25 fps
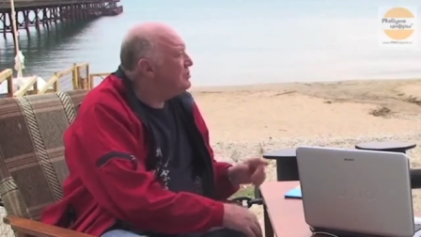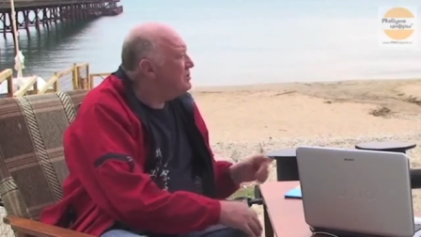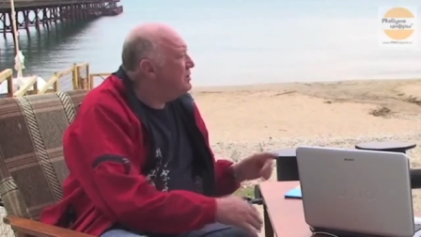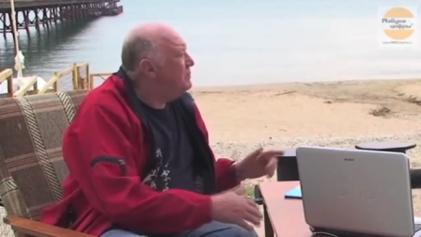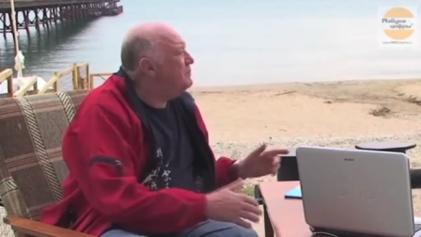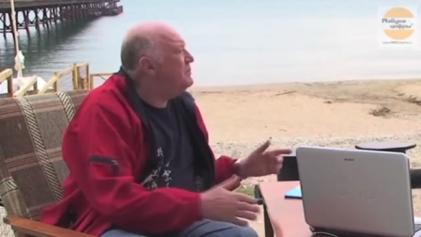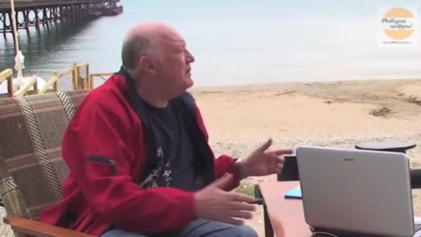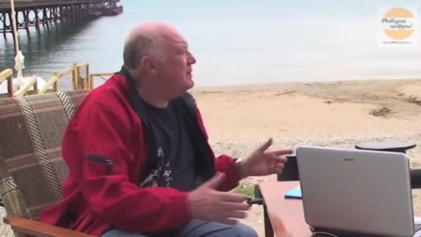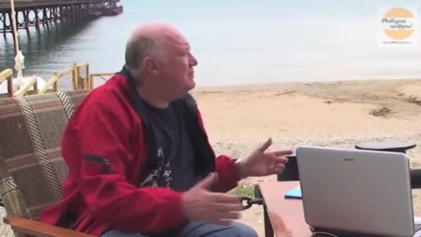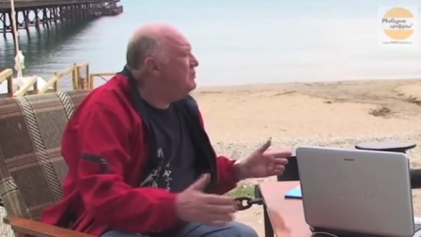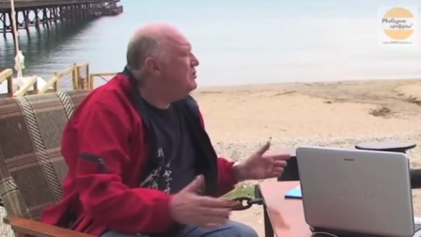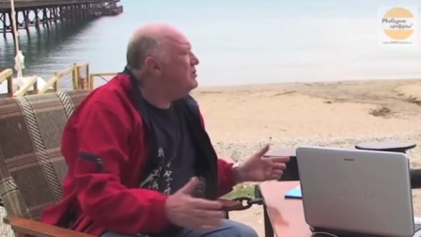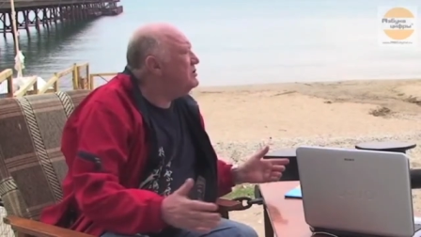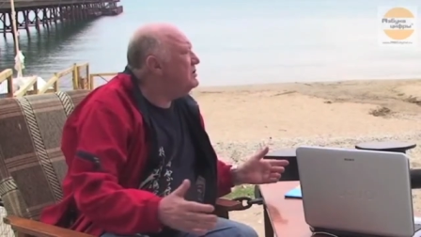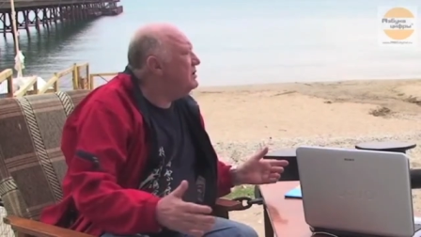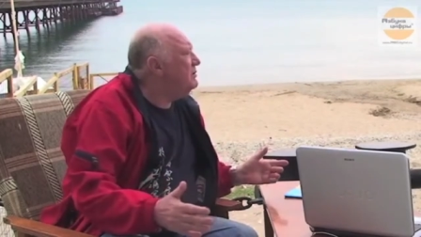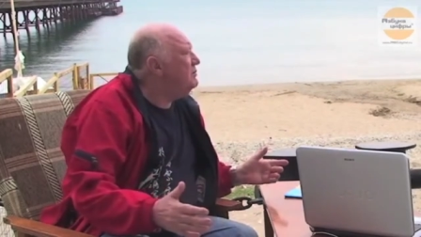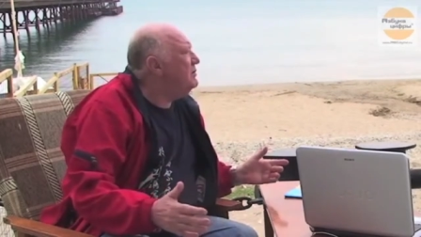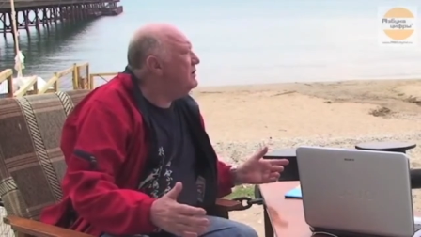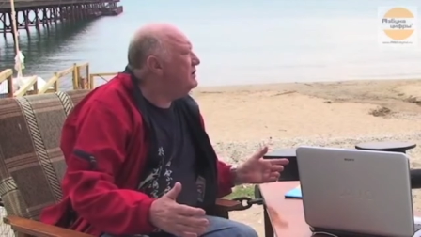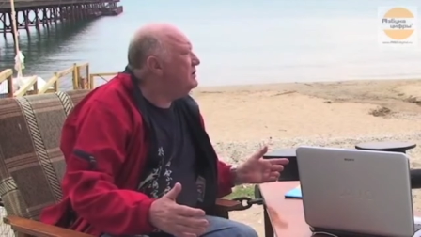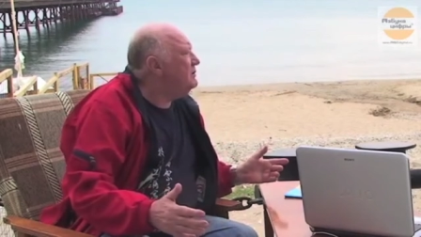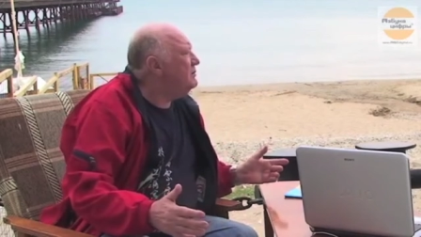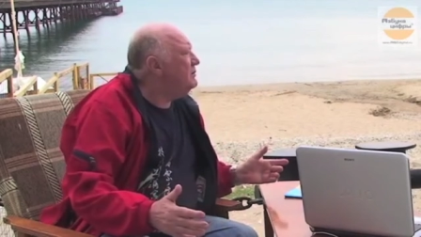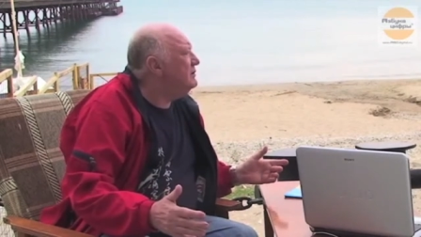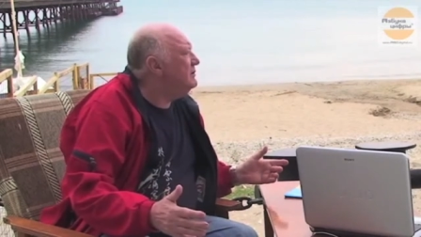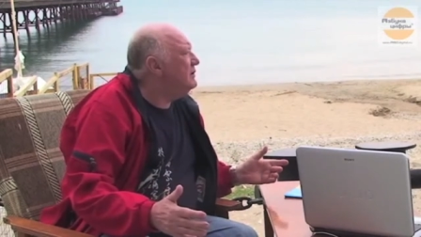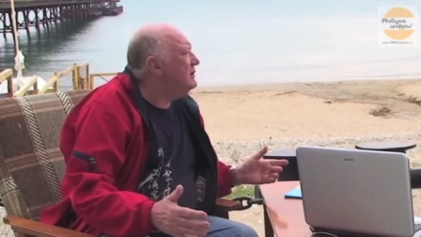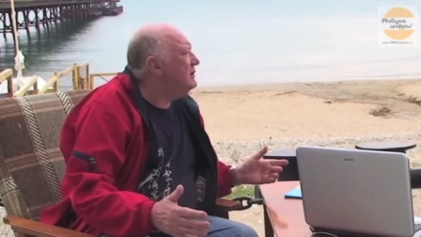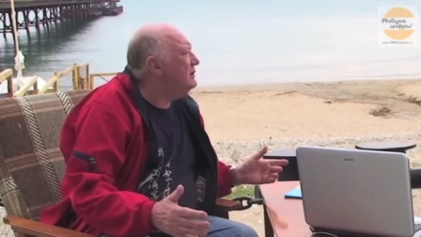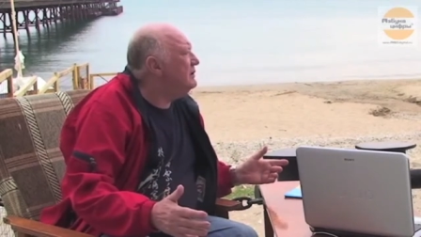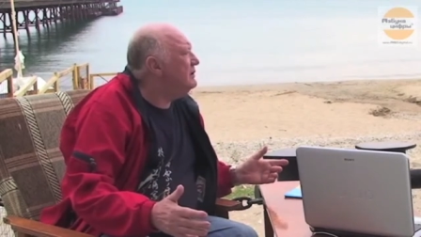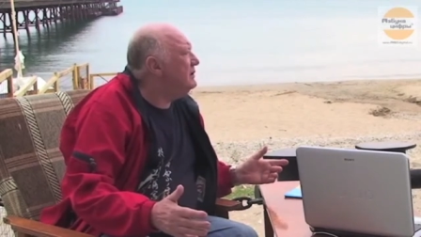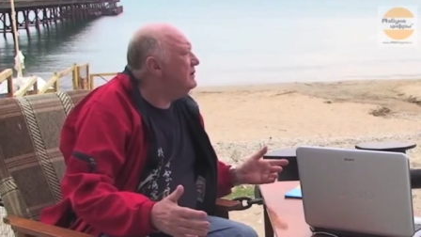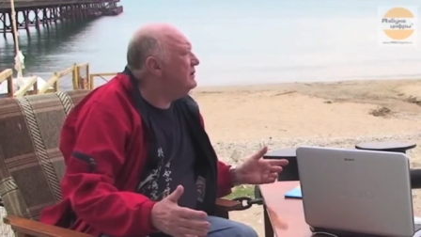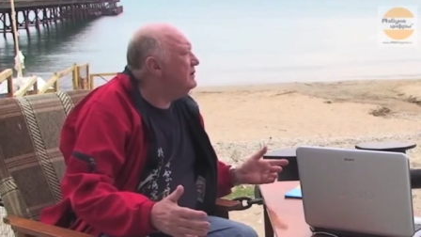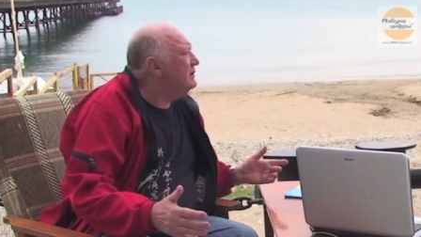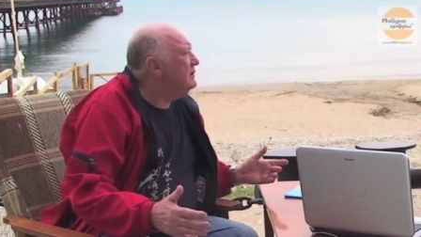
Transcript: теперь можно об этом говорить.